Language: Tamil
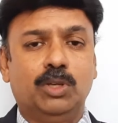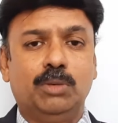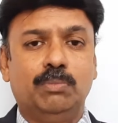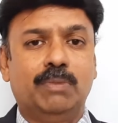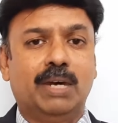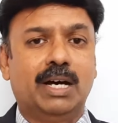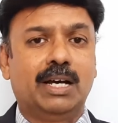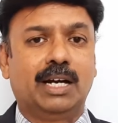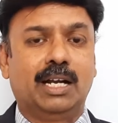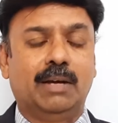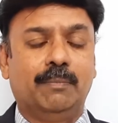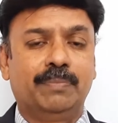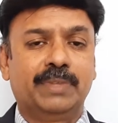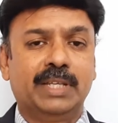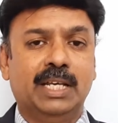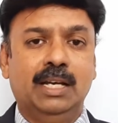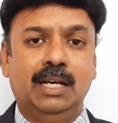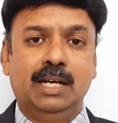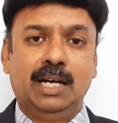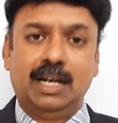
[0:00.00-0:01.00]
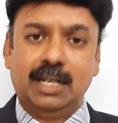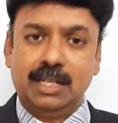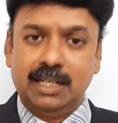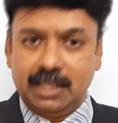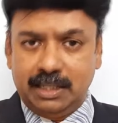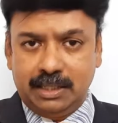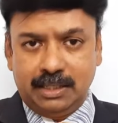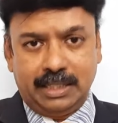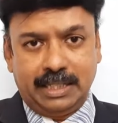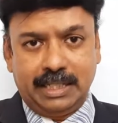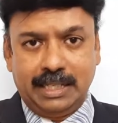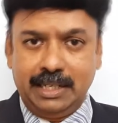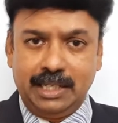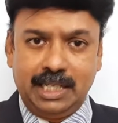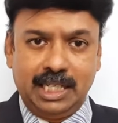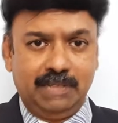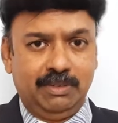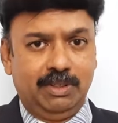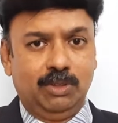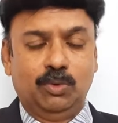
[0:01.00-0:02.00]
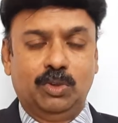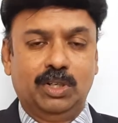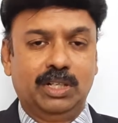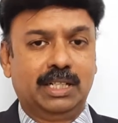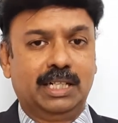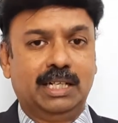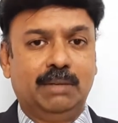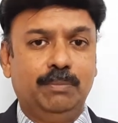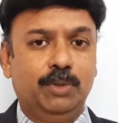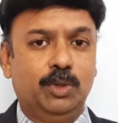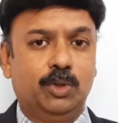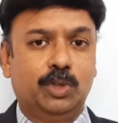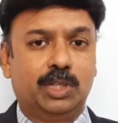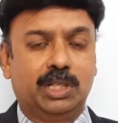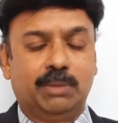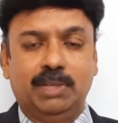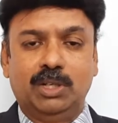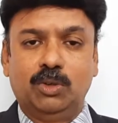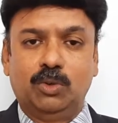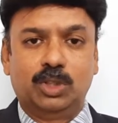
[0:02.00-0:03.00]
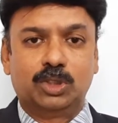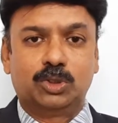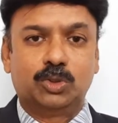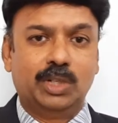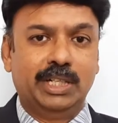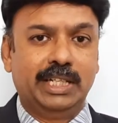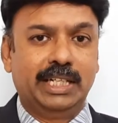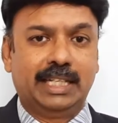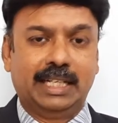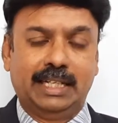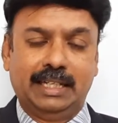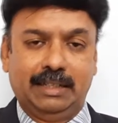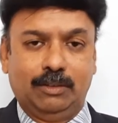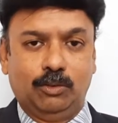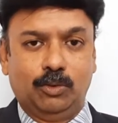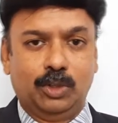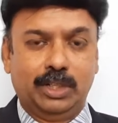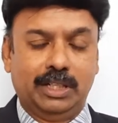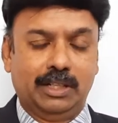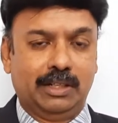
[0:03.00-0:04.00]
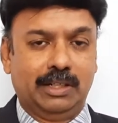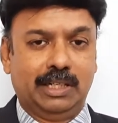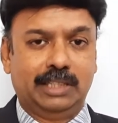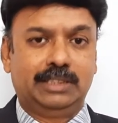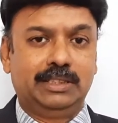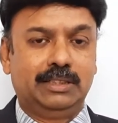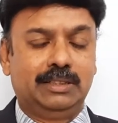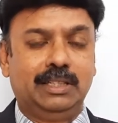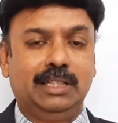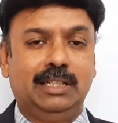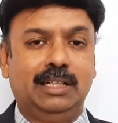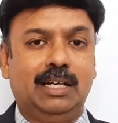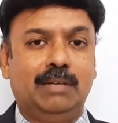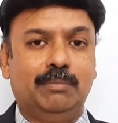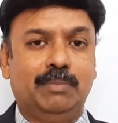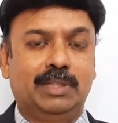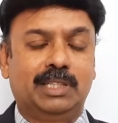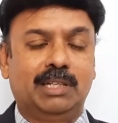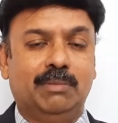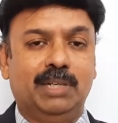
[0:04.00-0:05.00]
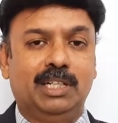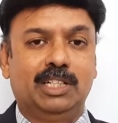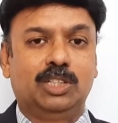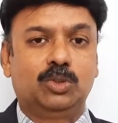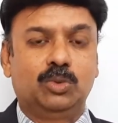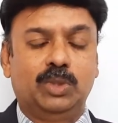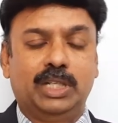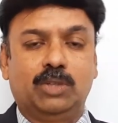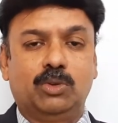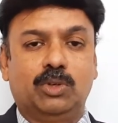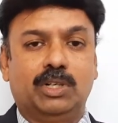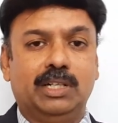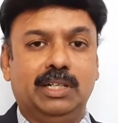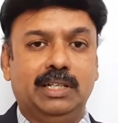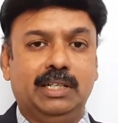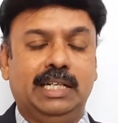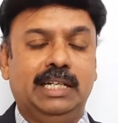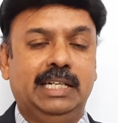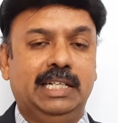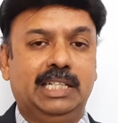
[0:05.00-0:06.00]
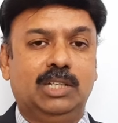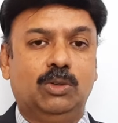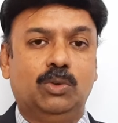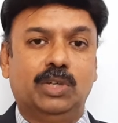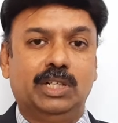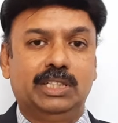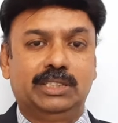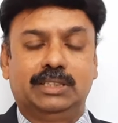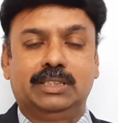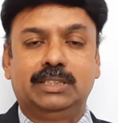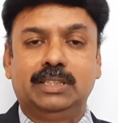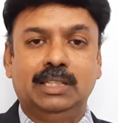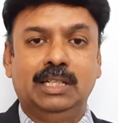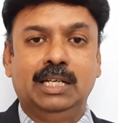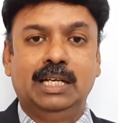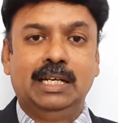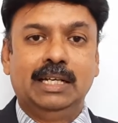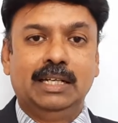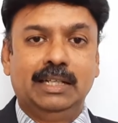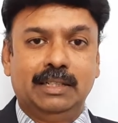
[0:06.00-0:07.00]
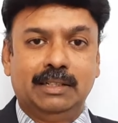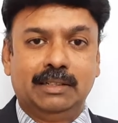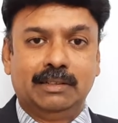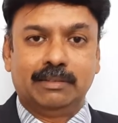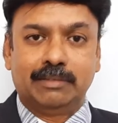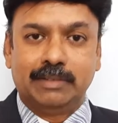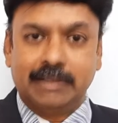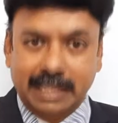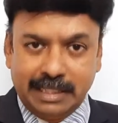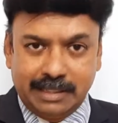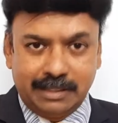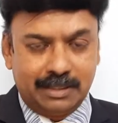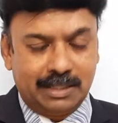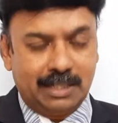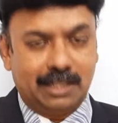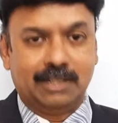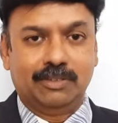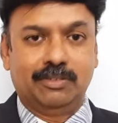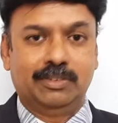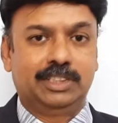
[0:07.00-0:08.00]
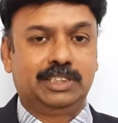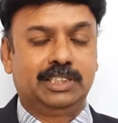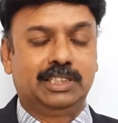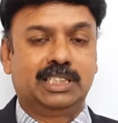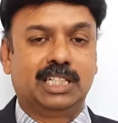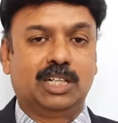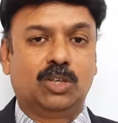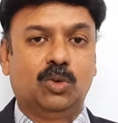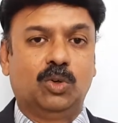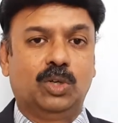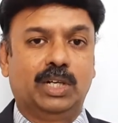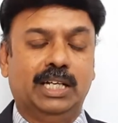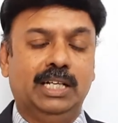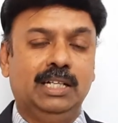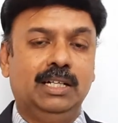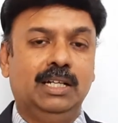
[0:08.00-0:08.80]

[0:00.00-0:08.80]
கூட மாறலாம் ஆனால் நான் ஏற்கனவே உங்களுக்கு நம்பிக்கூட்டுற மாதிரி ஒன்று சொல்லியிருக்கேன் ஒரு லட்சத்தை நாம் தமிழகத்தினுடைய கொரோனா எண்ணிக்கை ஒரு லட்சத்தை எட்டுதாக வச்சுக்கிட்டால் கூட